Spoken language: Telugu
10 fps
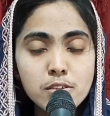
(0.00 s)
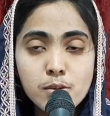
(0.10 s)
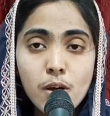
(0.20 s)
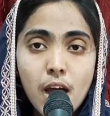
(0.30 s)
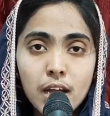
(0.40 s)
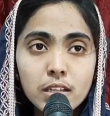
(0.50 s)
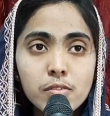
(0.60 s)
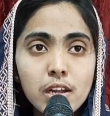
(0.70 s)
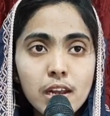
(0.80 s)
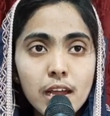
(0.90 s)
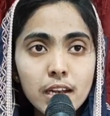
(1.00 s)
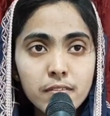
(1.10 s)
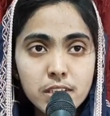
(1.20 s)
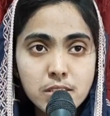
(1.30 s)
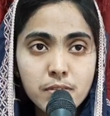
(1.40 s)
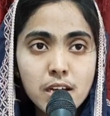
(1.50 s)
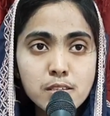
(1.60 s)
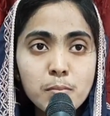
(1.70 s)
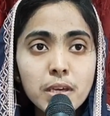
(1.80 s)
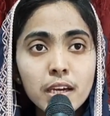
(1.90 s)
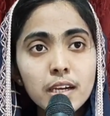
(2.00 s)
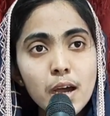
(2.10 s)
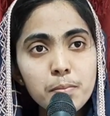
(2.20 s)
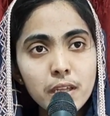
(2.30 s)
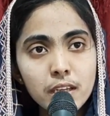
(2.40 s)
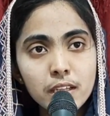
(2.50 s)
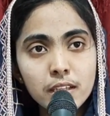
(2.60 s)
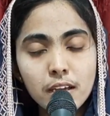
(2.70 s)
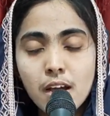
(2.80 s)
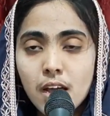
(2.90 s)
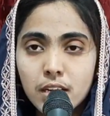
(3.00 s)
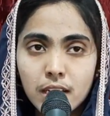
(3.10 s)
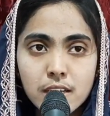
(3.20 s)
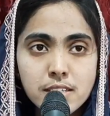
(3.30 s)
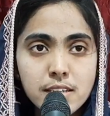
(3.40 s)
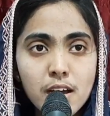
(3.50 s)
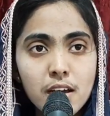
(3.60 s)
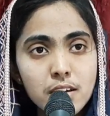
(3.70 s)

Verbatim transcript: సో అందువల్ల ఆయన విశ్వాసం ఇంకా పెరిగింది నెక్స్ట్